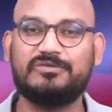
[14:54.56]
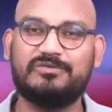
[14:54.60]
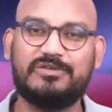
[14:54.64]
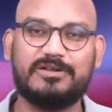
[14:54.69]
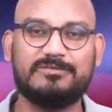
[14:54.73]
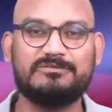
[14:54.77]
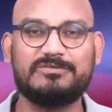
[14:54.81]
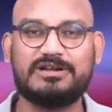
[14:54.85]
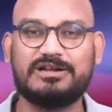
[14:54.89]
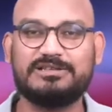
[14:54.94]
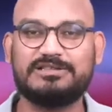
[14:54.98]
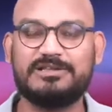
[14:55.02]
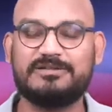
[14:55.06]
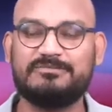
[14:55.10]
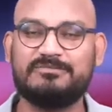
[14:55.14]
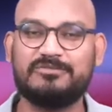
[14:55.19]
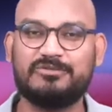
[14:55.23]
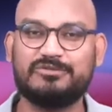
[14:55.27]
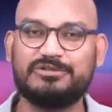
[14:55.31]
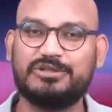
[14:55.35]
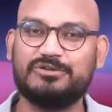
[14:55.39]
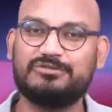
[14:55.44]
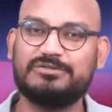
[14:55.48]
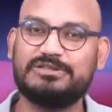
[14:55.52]
तो फिल्म ख़त्म
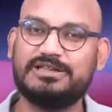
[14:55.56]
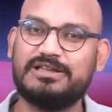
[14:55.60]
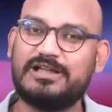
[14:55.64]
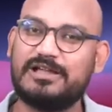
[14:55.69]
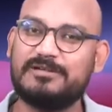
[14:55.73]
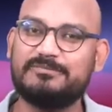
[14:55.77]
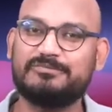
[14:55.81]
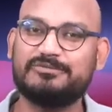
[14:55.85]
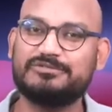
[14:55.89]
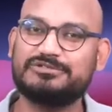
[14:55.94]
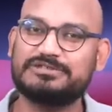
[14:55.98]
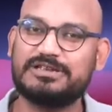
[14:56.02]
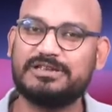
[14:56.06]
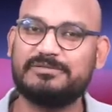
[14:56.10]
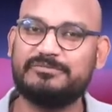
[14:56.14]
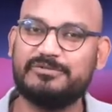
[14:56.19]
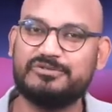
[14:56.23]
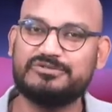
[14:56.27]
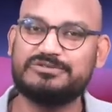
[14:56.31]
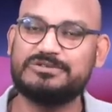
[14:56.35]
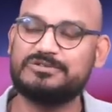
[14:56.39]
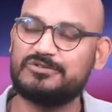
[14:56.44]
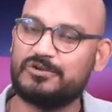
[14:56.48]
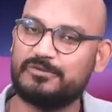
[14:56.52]
होते होते आप उसके
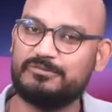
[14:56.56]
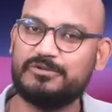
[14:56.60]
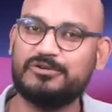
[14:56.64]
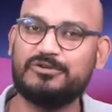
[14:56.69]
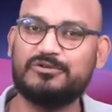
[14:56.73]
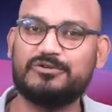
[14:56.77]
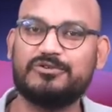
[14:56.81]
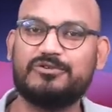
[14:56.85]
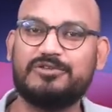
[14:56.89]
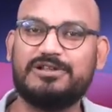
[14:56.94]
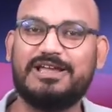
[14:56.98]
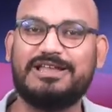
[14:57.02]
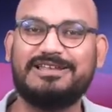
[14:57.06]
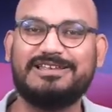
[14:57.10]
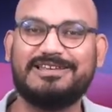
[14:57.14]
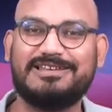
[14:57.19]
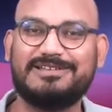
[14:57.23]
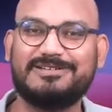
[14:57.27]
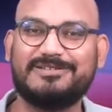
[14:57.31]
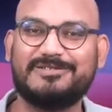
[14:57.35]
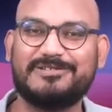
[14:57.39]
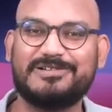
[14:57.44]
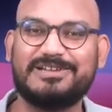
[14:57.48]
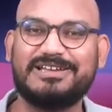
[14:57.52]
म्यूज़िक को भी गुनगुनाने
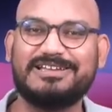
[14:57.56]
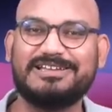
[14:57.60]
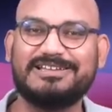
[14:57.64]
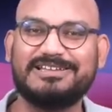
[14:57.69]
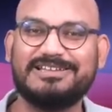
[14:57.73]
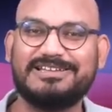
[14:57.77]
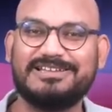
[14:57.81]
लगोगे